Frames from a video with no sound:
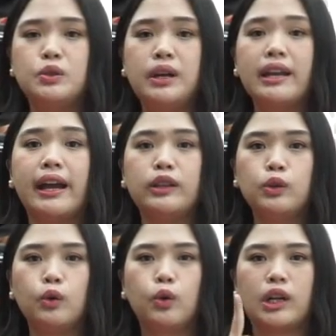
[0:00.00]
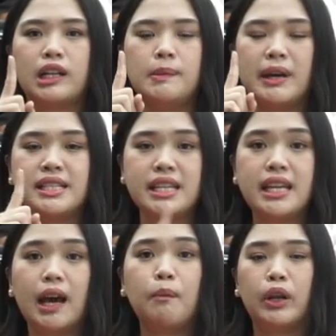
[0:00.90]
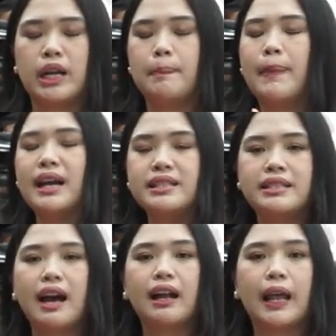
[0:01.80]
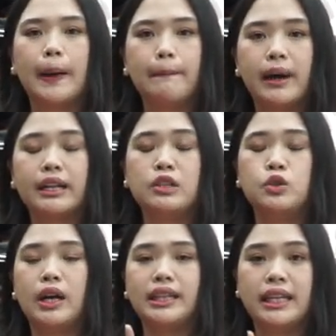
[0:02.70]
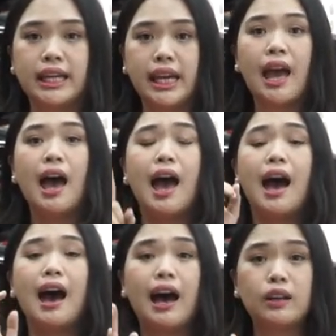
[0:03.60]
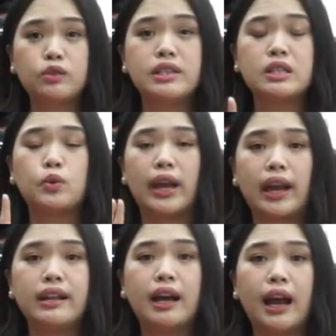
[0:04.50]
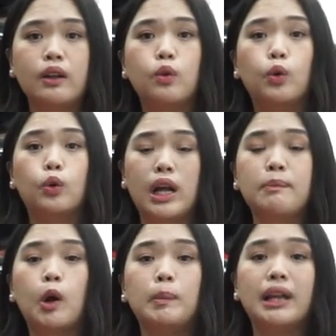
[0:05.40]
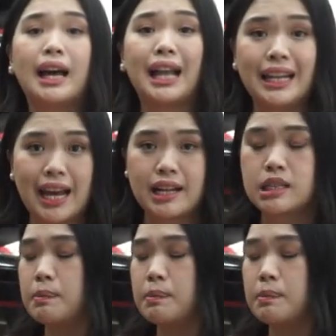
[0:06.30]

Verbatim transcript: juga yaitu ukuran dimensinya mulai dari panjang, lebar, dan juga tinggi harus disesuaikan dengan ukuran mobil kalian.